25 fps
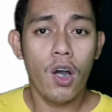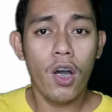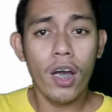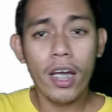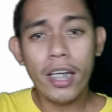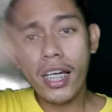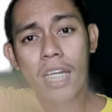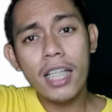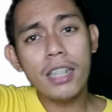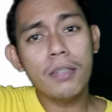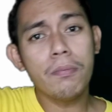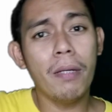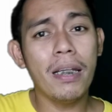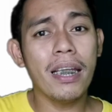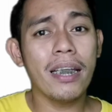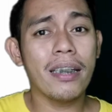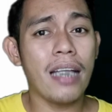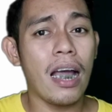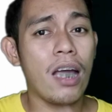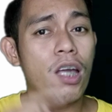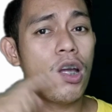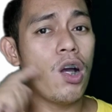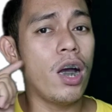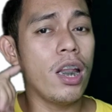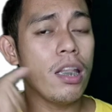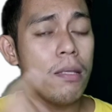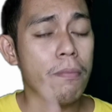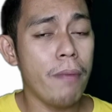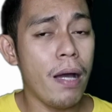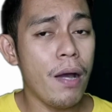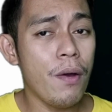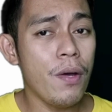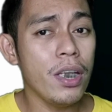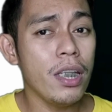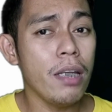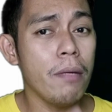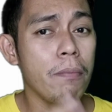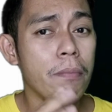Okay guys, balik tayo.
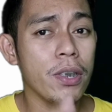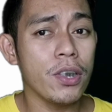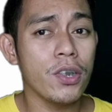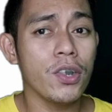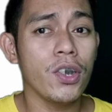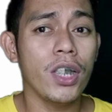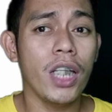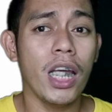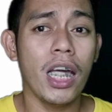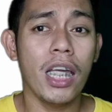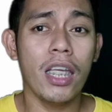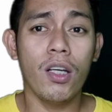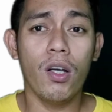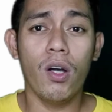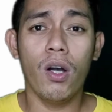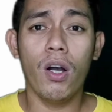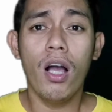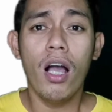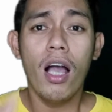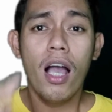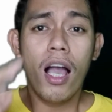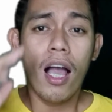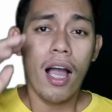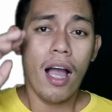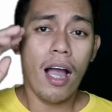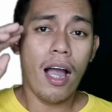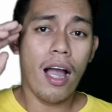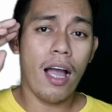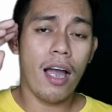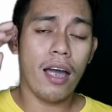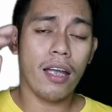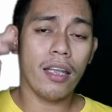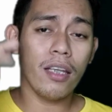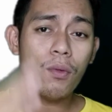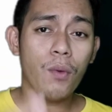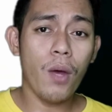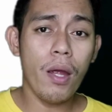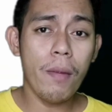Halimbawa na-meet nyo na yung
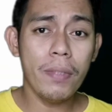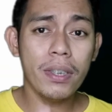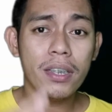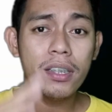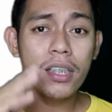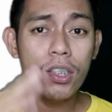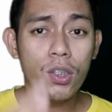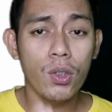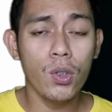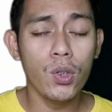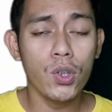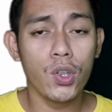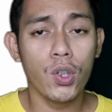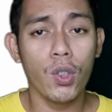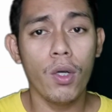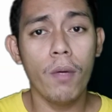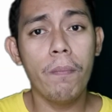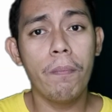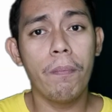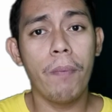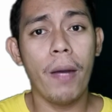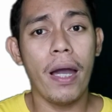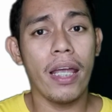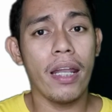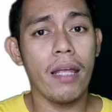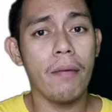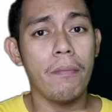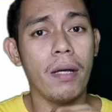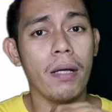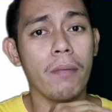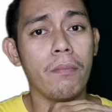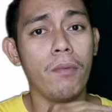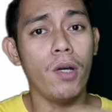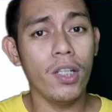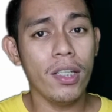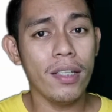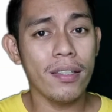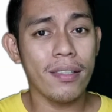uh, requirements ni YouTube para
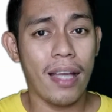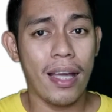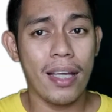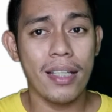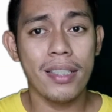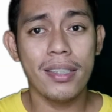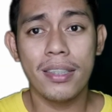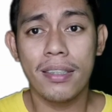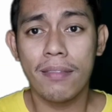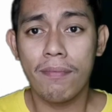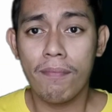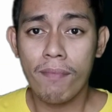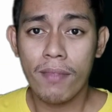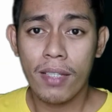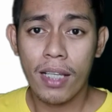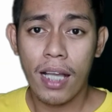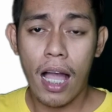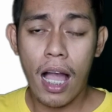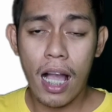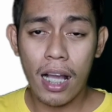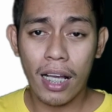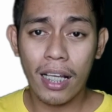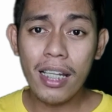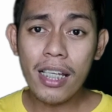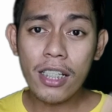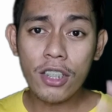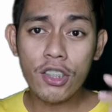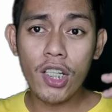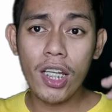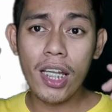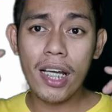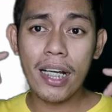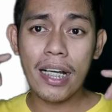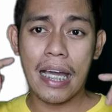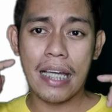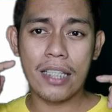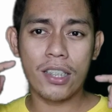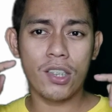mag-monetize, uh, click
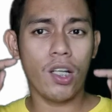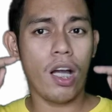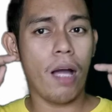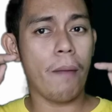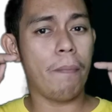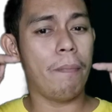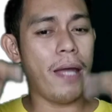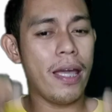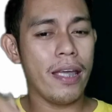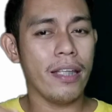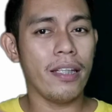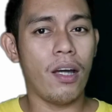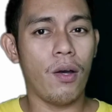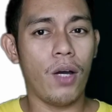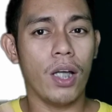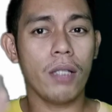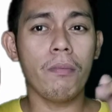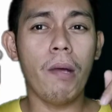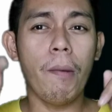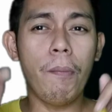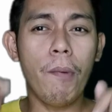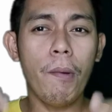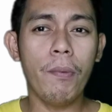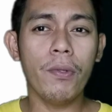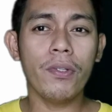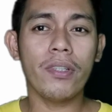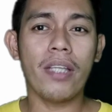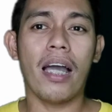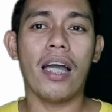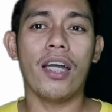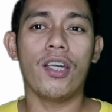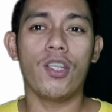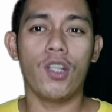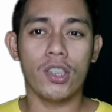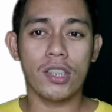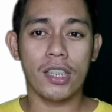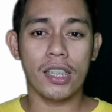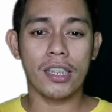nyo lang guys yung apply now at mapupunta
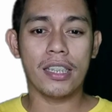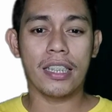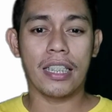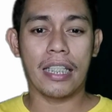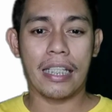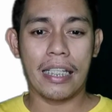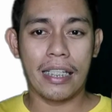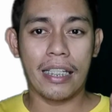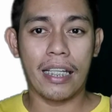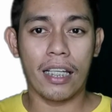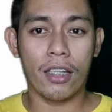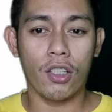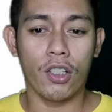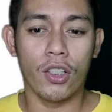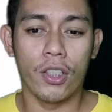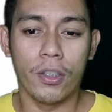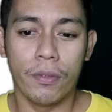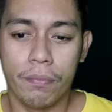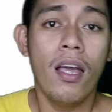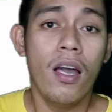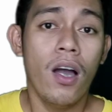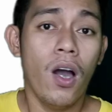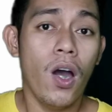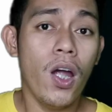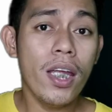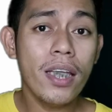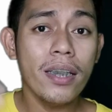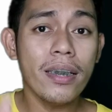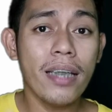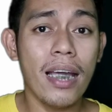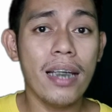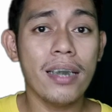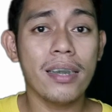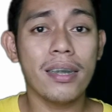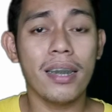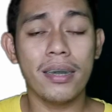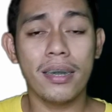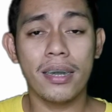kayo sa screen na to. Alright
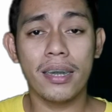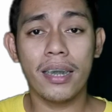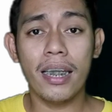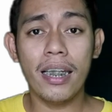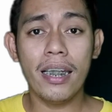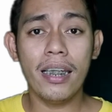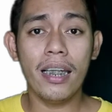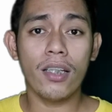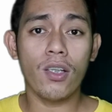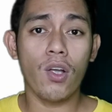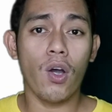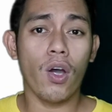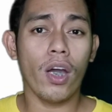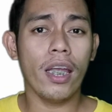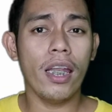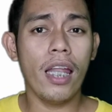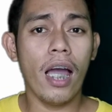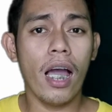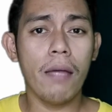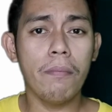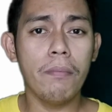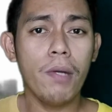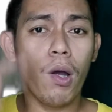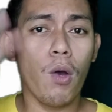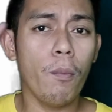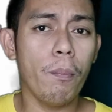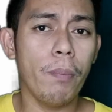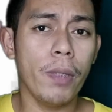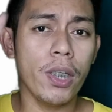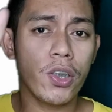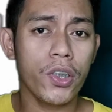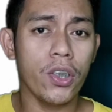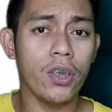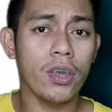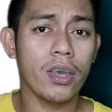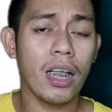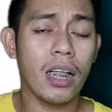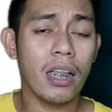guys, sa screen na to, kailangan
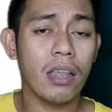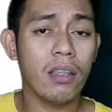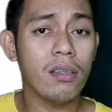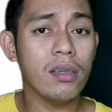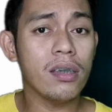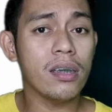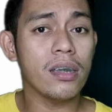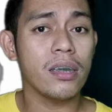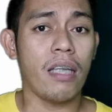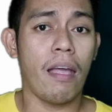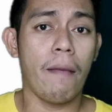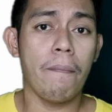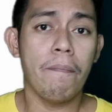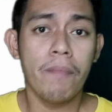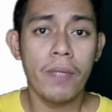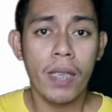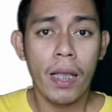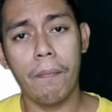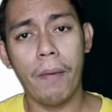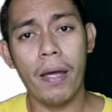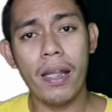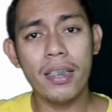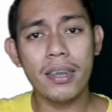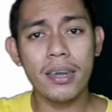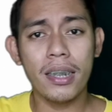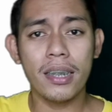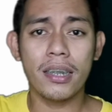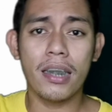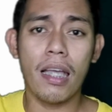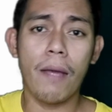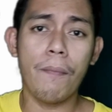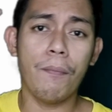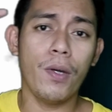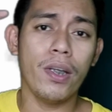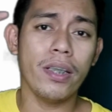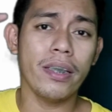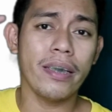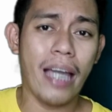makomplete nyo yung tatlong step. Para sa
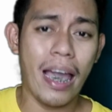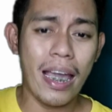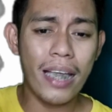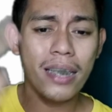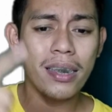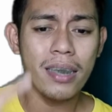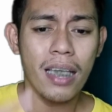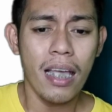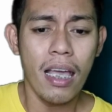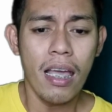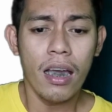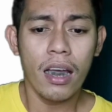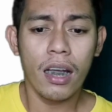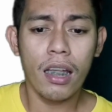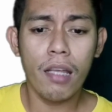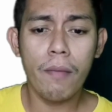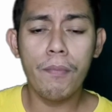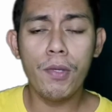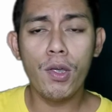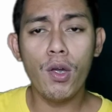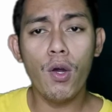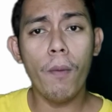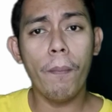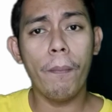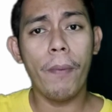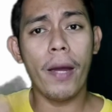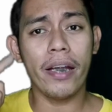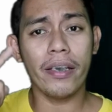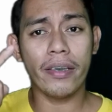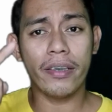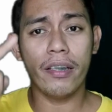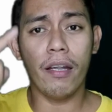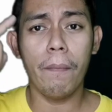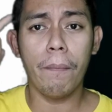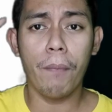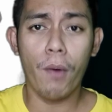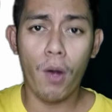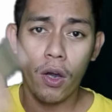step 1 guys, review
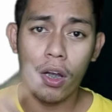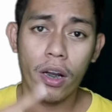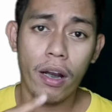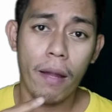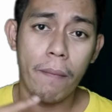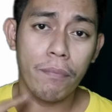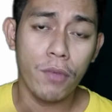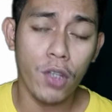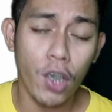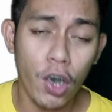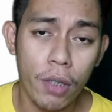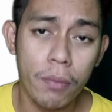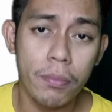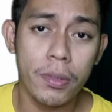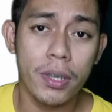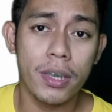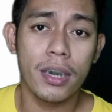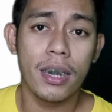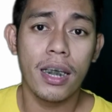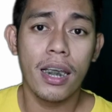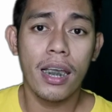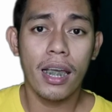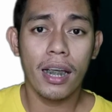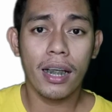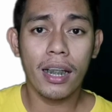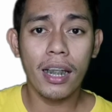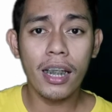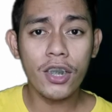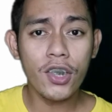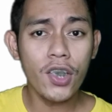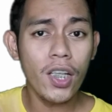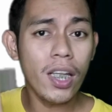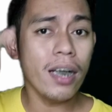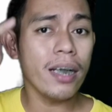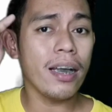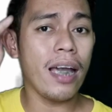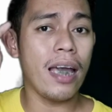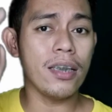partner program terms. Click
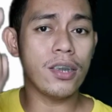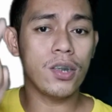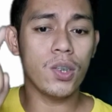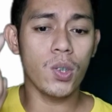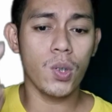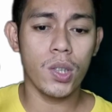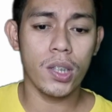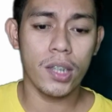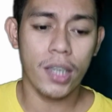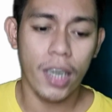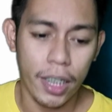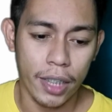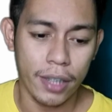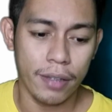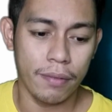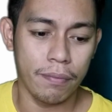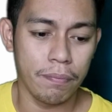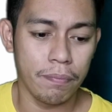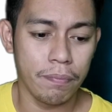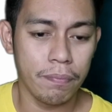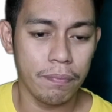nyo lang guys yung start.